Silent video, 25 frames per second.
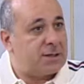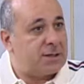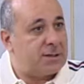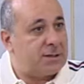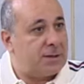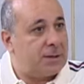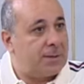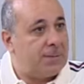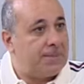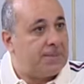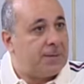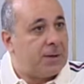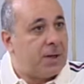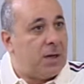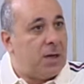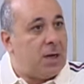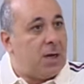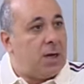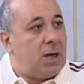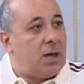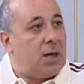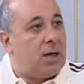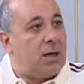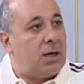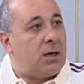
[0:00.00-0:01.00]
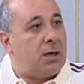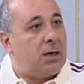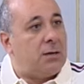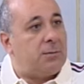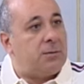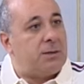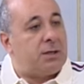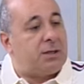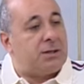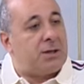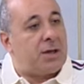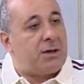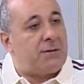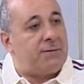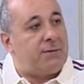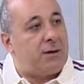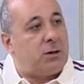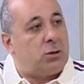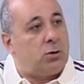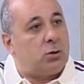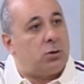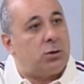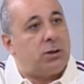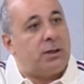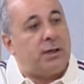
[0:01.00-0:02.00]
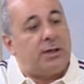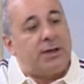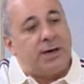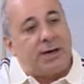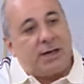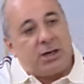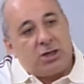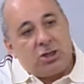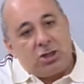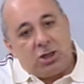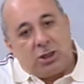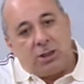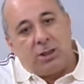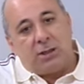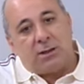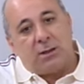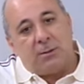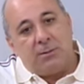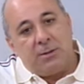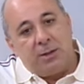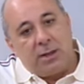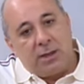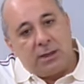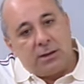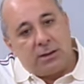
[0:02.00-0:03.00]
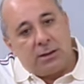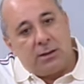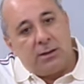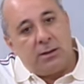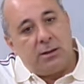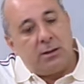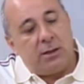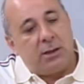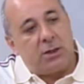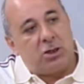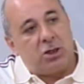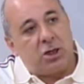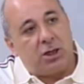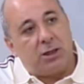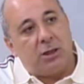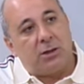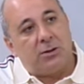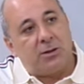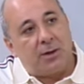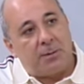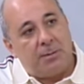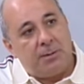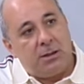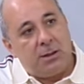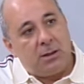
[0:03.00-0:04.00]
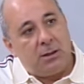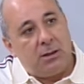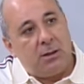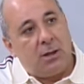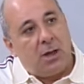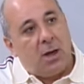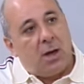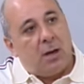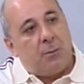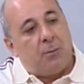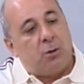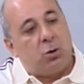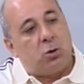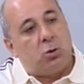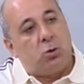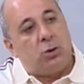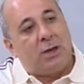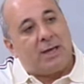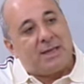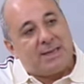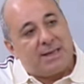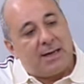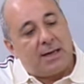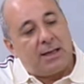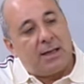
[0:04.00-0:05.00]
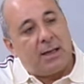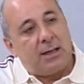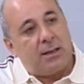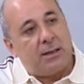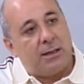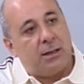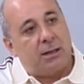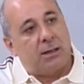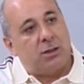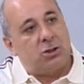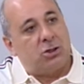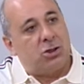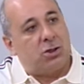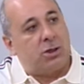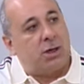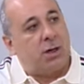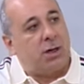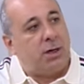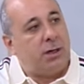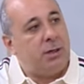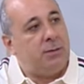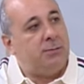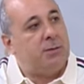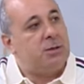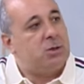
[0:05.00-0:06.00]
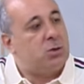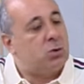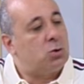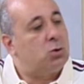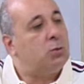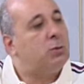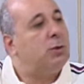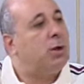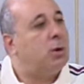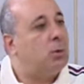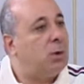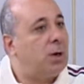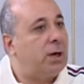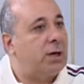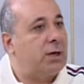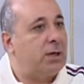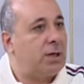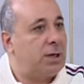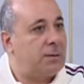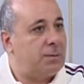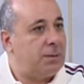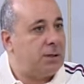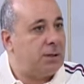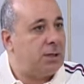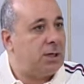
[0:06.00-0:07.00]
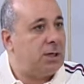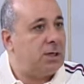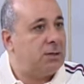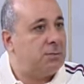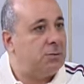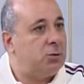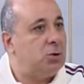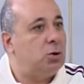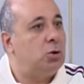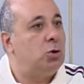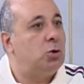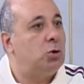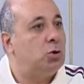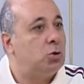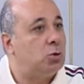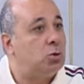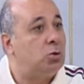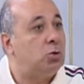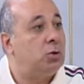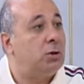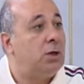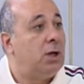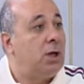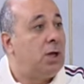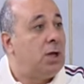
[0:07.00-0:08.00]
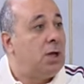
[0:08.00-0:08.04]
سنه. اوكي. آه بالاضافه انه نرجع لطبيعه الشكل الطبيعي بيكون اسهل علينا كجراحين بس يكون باواخر الاربعينات من انه تكون